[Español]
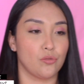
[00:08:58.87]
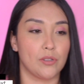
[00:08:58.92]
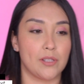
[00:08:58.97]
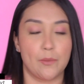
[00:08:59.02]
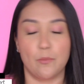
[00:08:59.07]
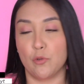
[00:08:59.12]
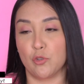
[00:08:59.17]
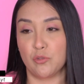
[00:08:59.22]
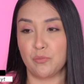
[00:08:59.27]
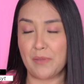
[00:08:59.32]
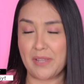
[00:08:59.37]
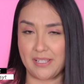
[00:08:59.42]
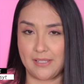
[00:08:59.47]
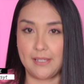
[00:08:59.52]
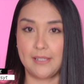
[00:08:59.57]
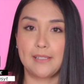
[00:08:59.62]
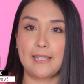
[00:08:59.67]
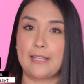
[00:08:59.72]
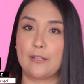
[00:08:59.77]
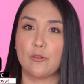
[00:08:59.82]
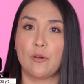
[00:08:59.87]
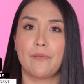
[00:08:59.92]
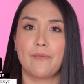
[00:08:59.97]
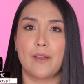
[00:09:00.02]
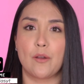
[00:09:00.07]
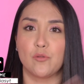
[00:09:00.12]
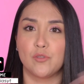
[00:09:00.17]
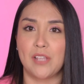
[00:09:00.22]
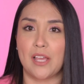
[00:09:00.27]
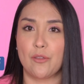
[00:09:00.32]
últimos meses que no
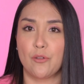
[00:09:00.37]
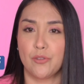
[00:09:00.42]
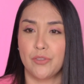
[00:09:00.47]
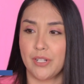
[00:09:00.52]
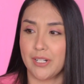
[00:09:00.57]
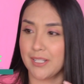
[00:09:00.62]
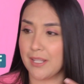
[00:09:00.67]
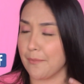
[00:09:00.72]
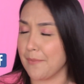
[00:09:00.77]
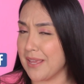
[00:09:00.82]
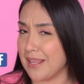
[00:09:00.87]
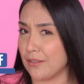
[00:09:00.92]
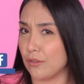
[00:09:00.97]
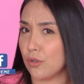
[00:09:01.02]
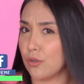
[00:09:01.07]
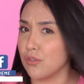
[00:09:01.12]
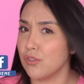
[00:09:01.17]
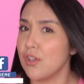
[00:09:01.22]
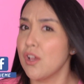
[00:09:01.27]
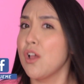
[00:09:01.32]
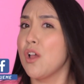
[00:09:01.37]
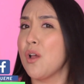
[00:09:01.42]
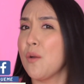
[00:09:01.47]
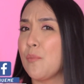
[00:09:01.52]
había usado tratamientos,